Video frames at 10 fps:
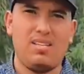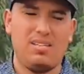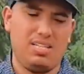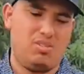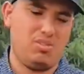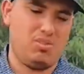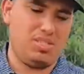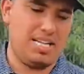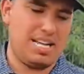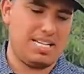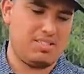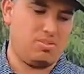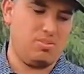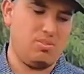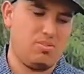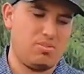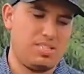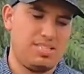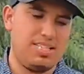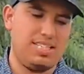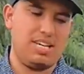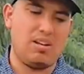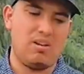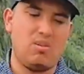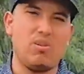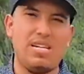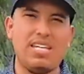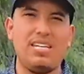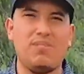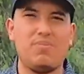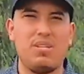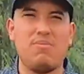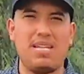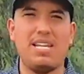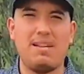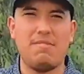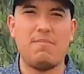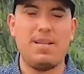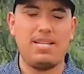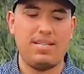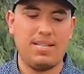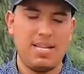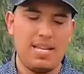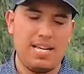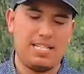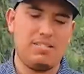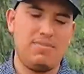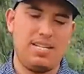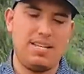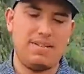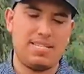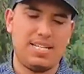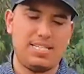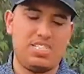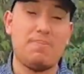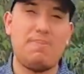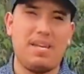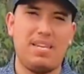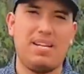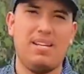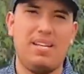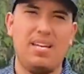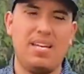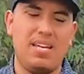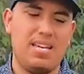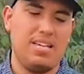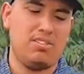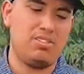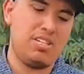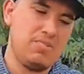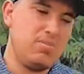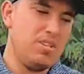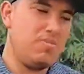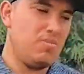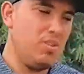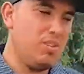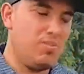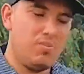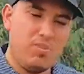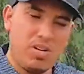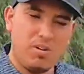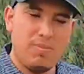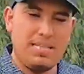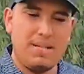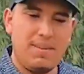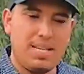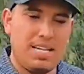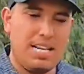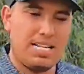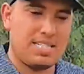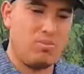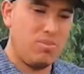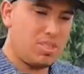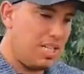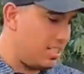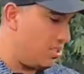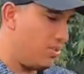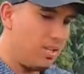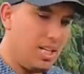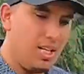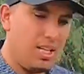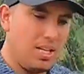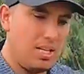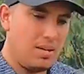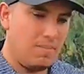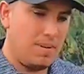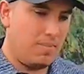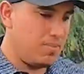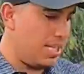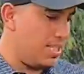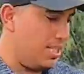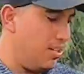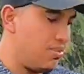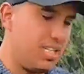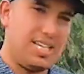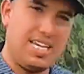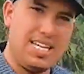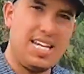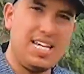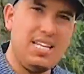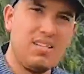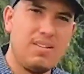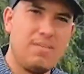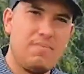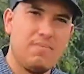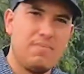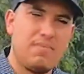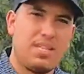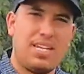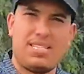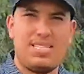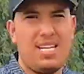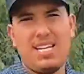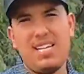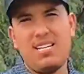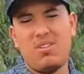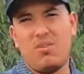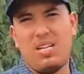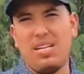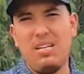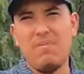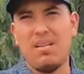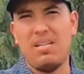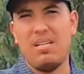De hecho, yo si la estudio, se siente lo, lo, líquido, pues la humedad de la misma planta. Esa humedad va a hacer que se eche a perder. Entonces es muy, muy, muy recomendable que las que uno seleccione, vamos a decirlo, se queden ahí. Que se sequen con el clima.